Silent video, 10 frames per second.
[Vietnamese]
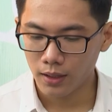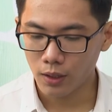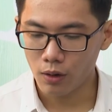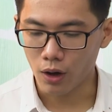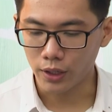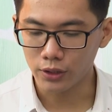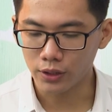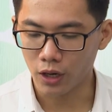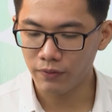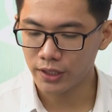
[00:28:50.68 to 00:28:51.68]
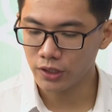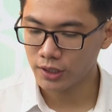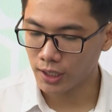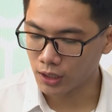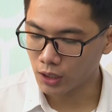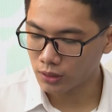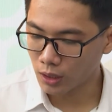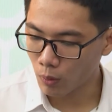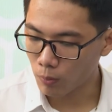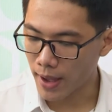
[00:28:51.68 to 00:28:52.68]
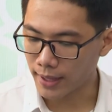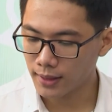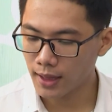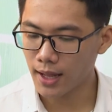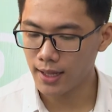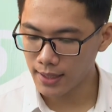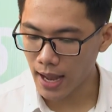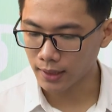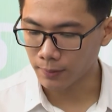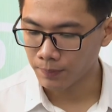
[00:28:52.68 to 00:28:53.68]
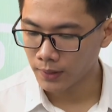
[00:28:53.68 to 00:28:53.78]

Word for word: Câu hỏi được gửi về chương trình từ một bạn tên là Lý Thành.